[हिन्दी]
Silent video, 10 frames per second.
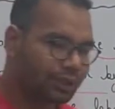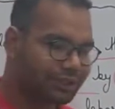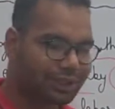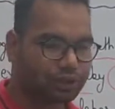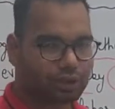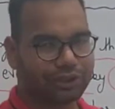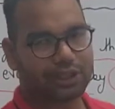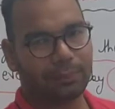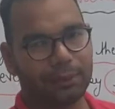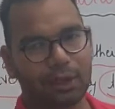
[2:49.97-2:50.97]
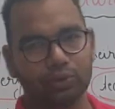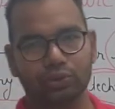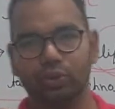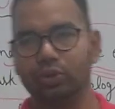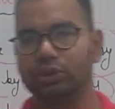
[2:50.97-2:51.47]
इसका जो कंसेप्ट है
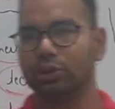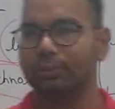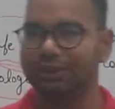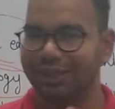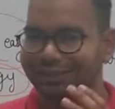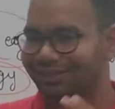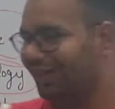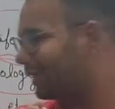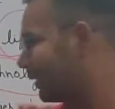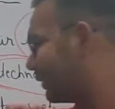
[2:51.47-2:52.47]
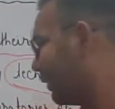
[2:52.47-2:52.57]
उसको समझना स्टार्ट कर